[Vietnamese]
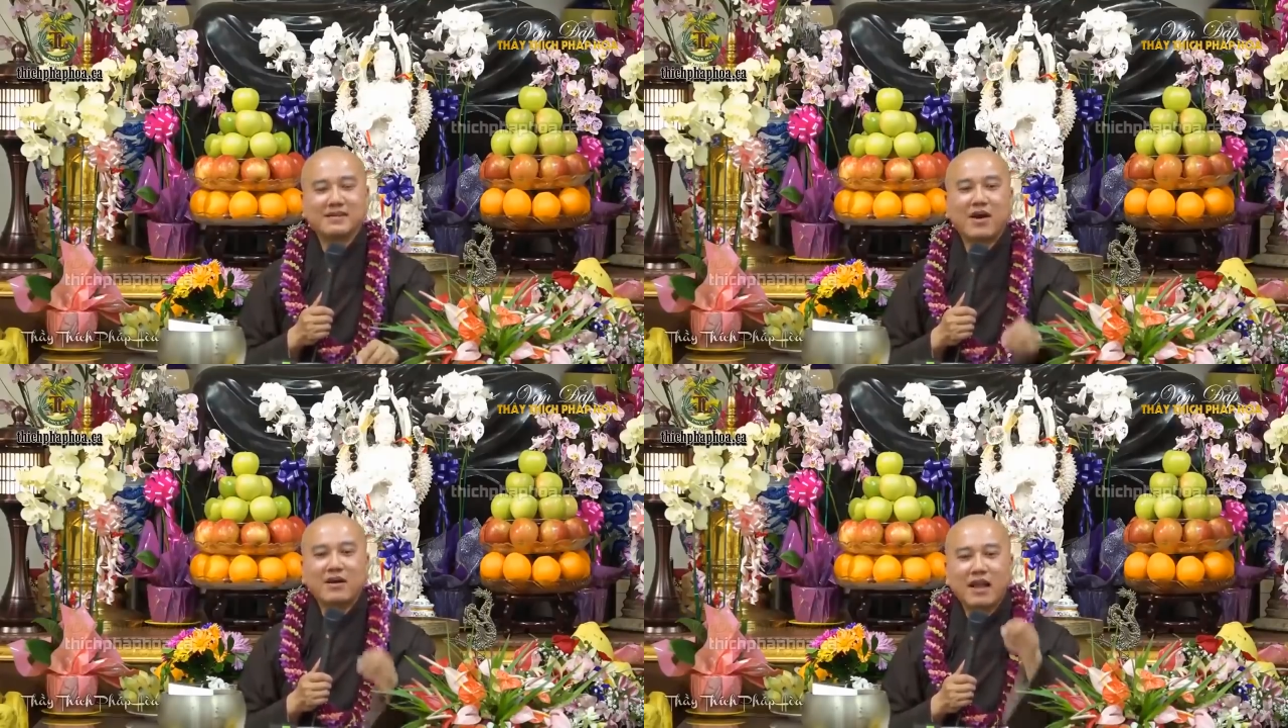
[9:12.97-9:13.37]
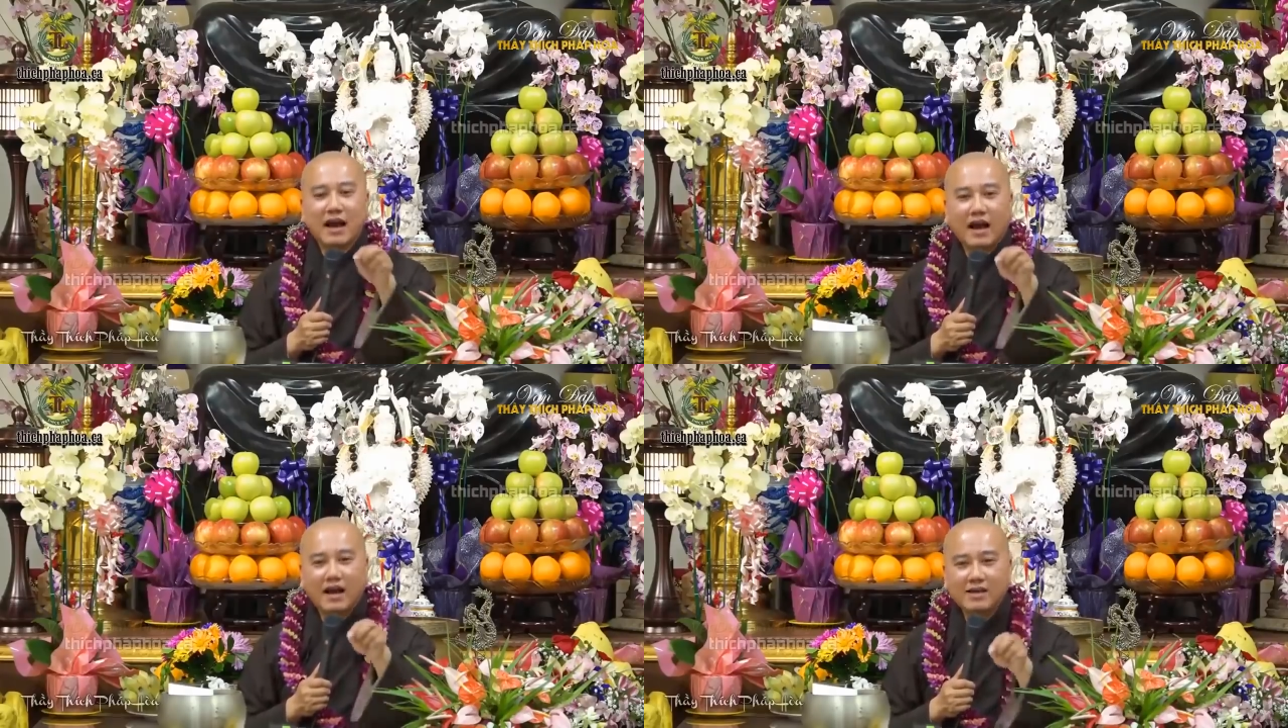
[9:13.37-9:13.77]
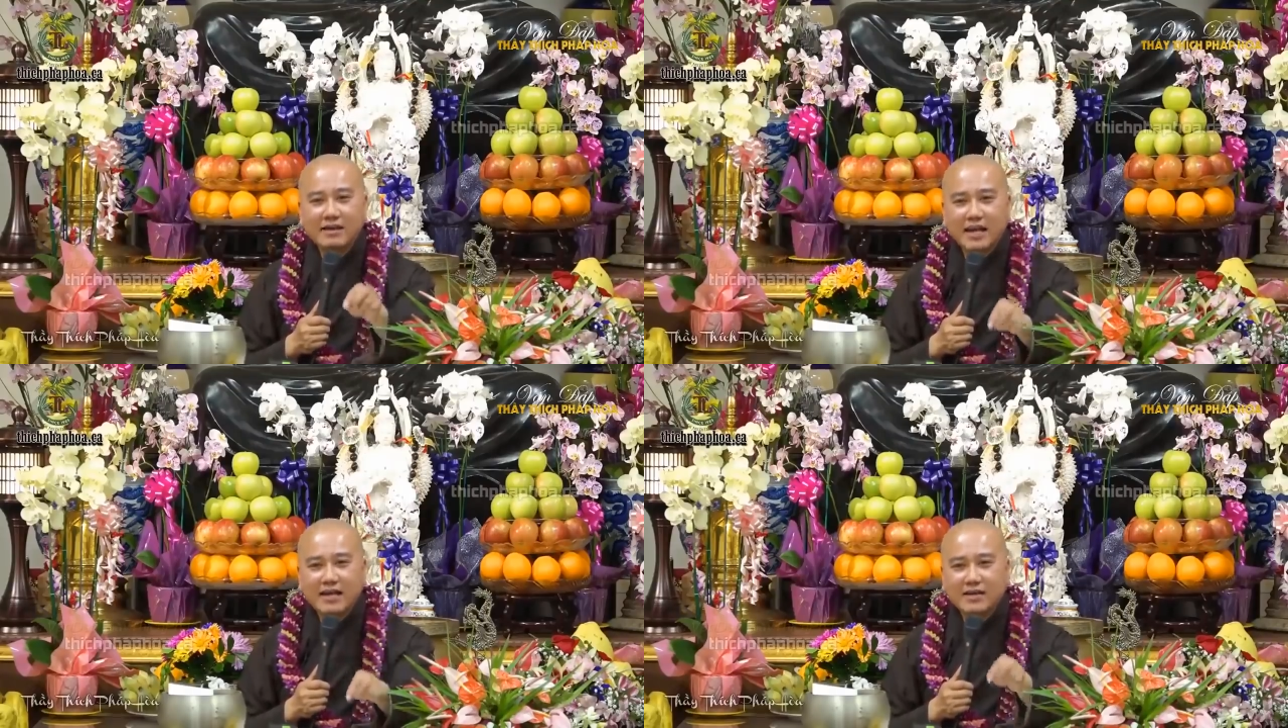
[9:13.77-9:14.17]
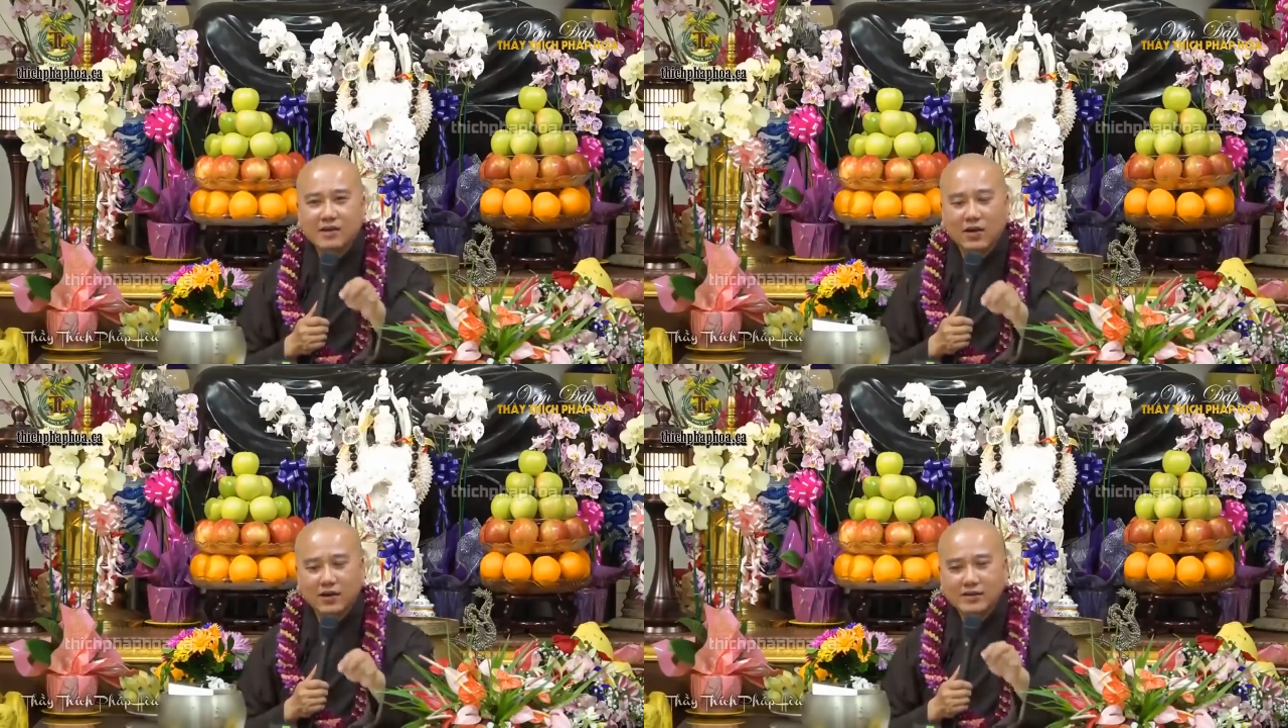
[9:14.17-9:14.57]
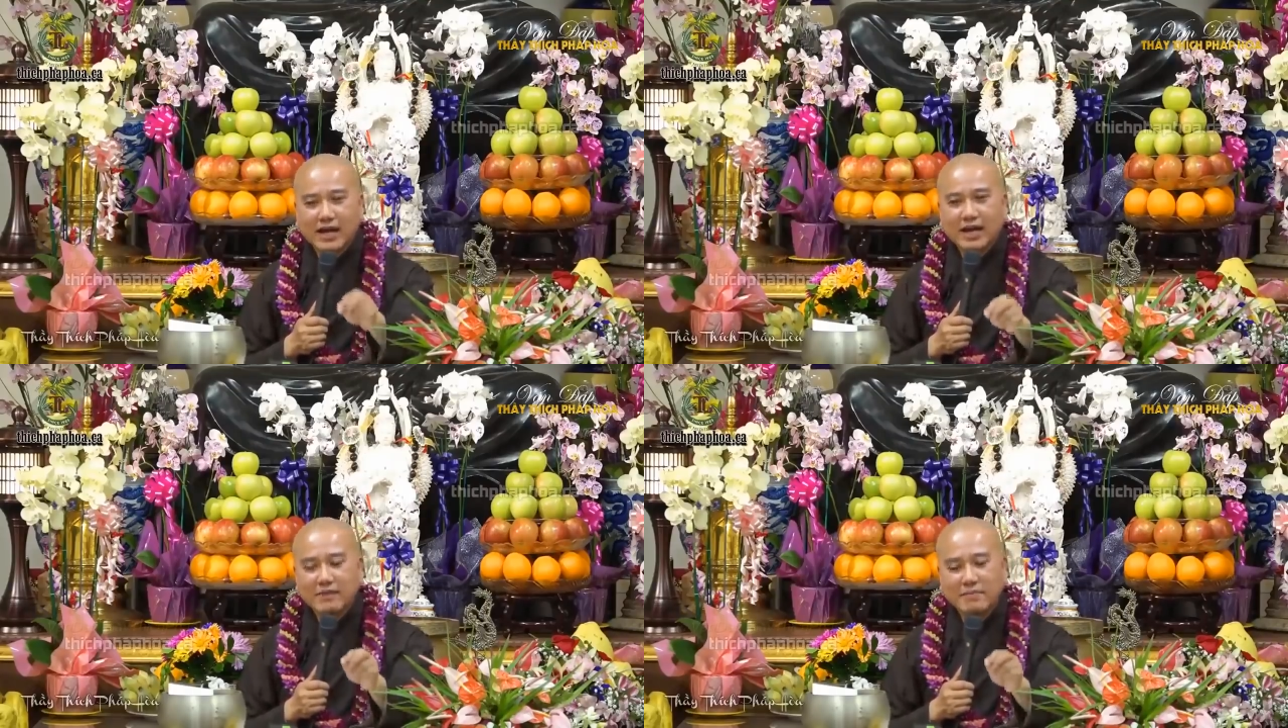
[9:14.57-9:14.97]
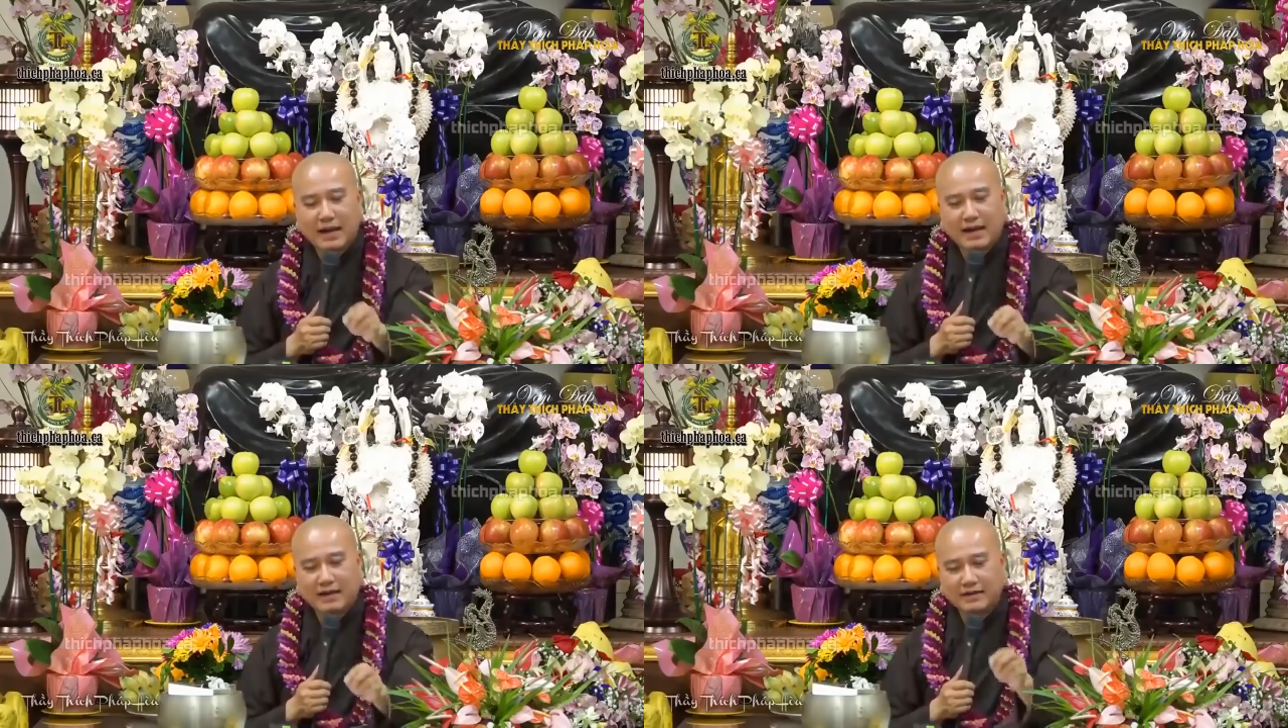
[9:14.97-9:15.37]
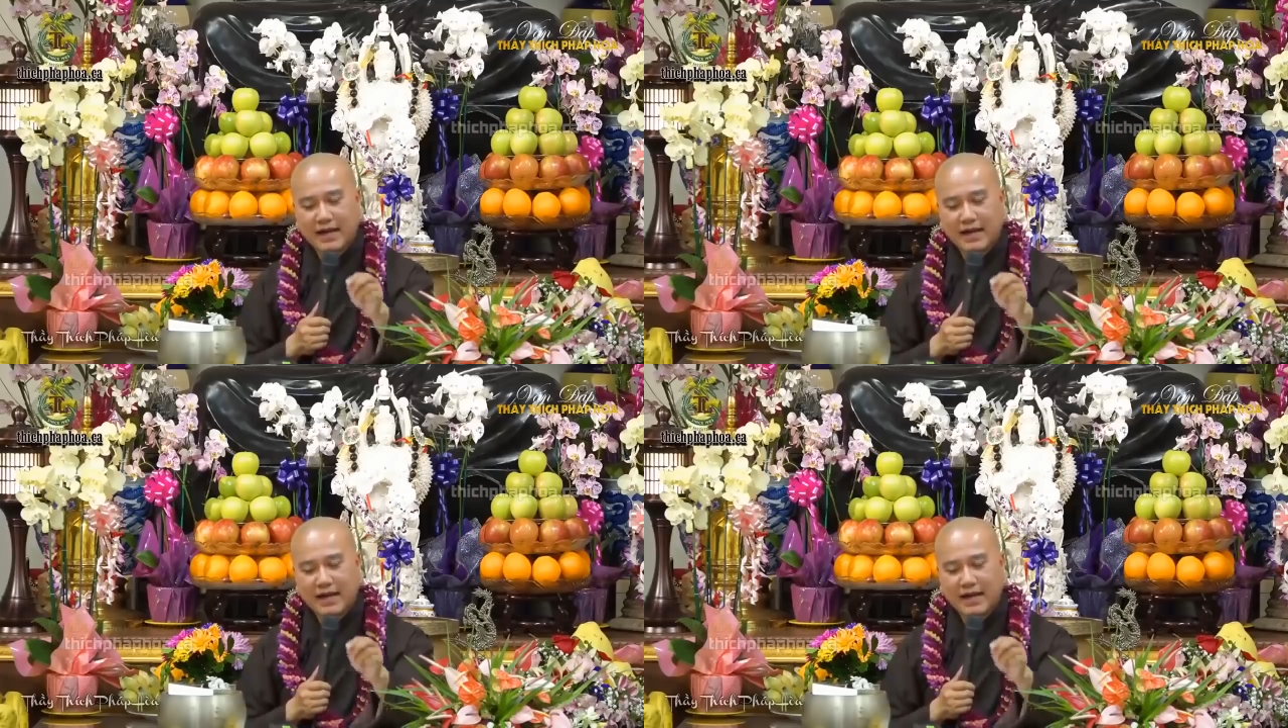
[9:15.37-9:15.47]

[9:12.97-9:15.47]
Đó là ở ngay cõi Ta Bà